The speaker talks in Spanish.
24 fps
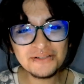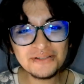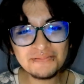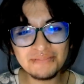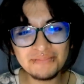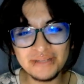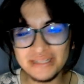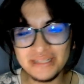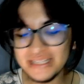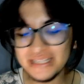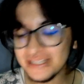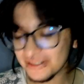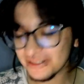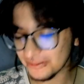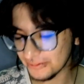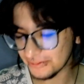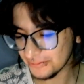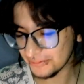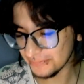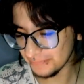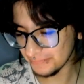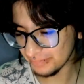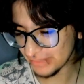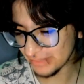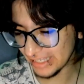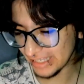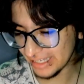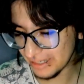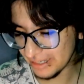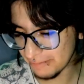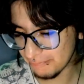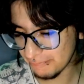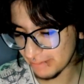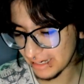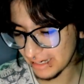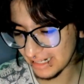un pedido
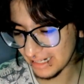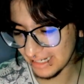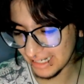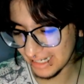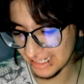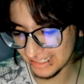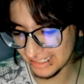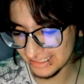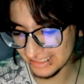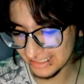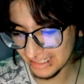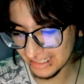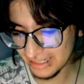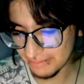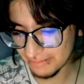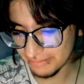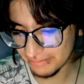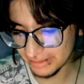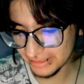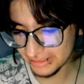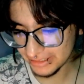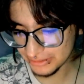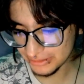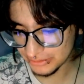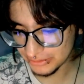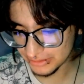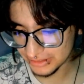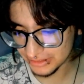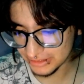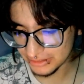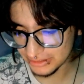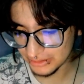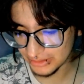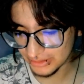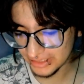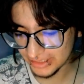eh, para la gente que mande sus
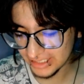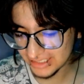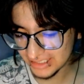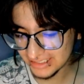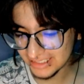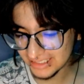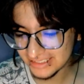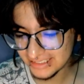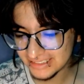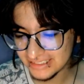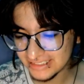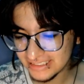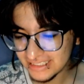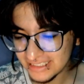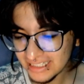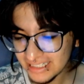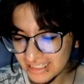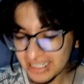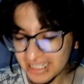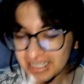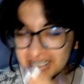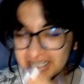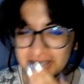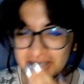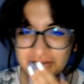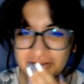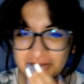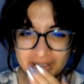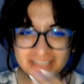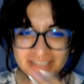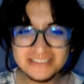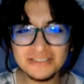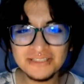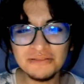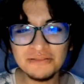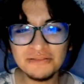historias y así, voy
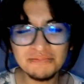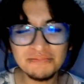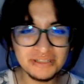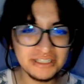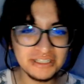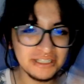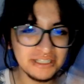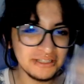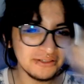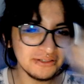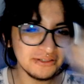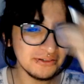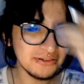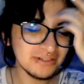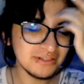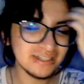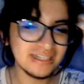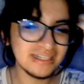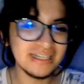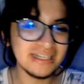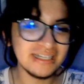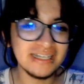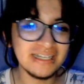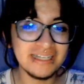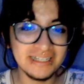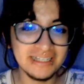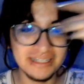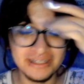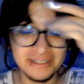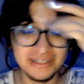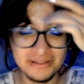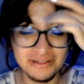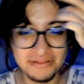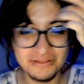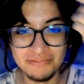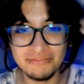a hacer un pedido
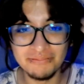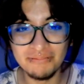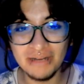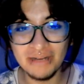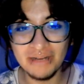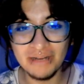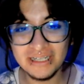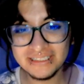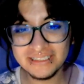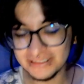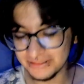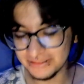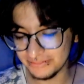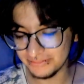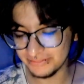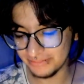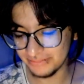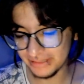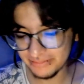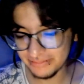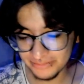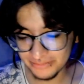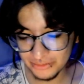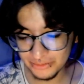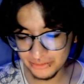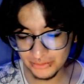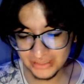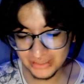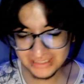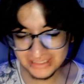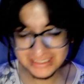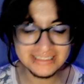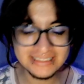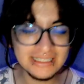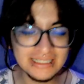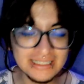que eh, em, no
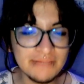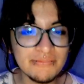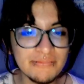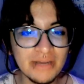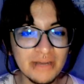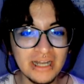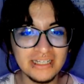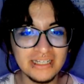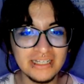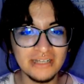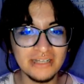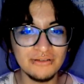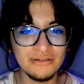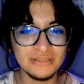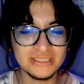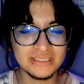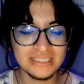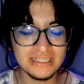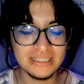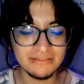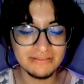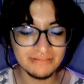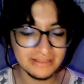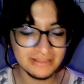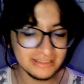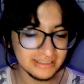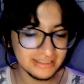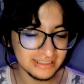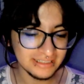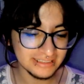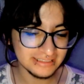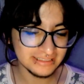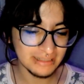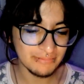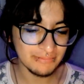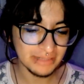es que esté mal que lo escriban de
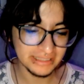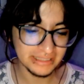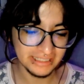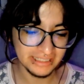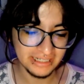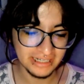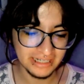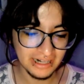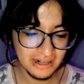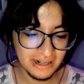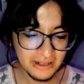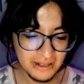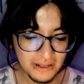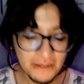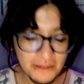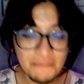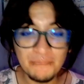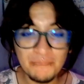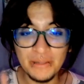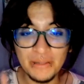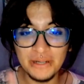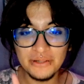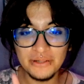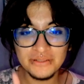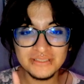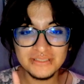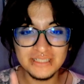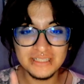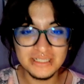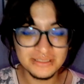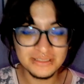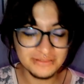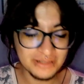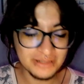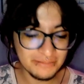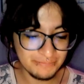esta manera, pero sí
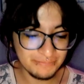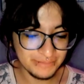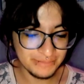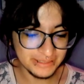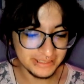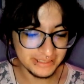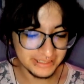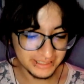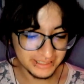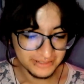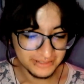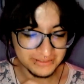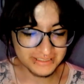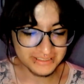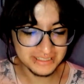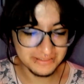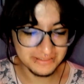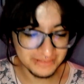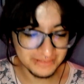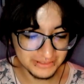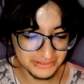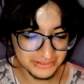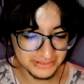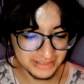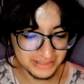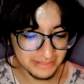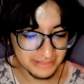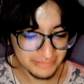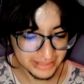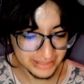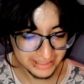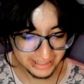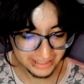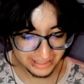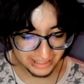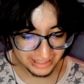les voy a pedir que lo escriban de otra
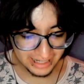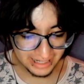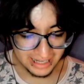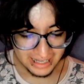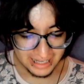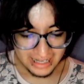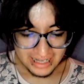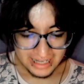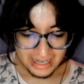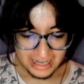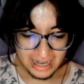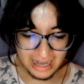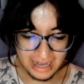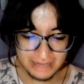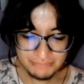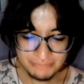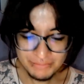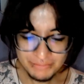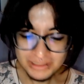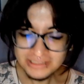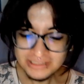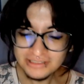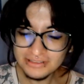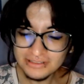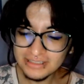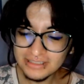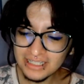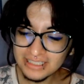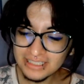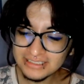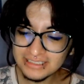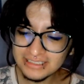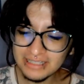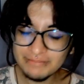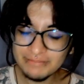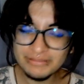manera. Hay
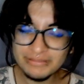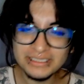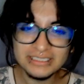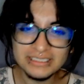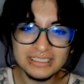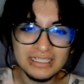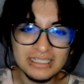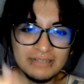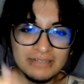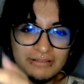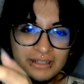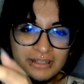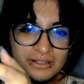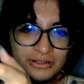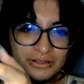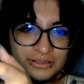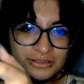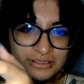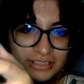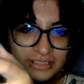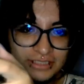personas que me escriben los